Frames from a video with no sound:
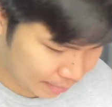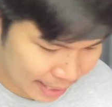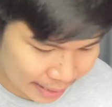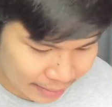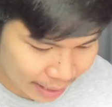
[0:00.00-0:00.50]
ไม่
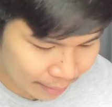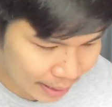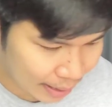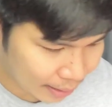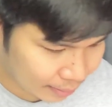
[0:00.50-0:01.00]
แน่ใจ
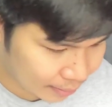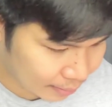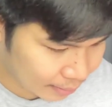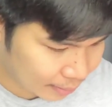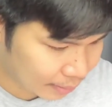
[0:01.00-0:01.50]
ว่า
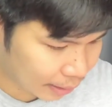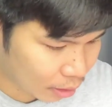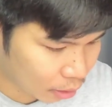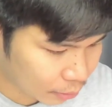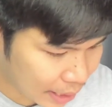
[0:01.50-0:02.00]
เดี๋ยว
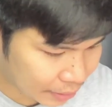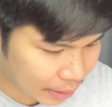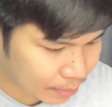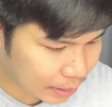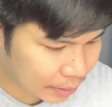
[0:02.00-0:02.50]
ขออนุญาต
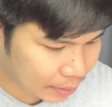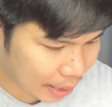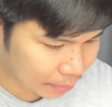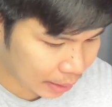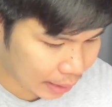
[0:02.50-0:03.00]
ใช้มือ
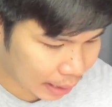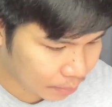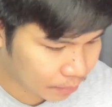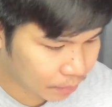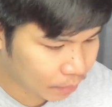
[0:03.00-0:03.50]
จับนะครับ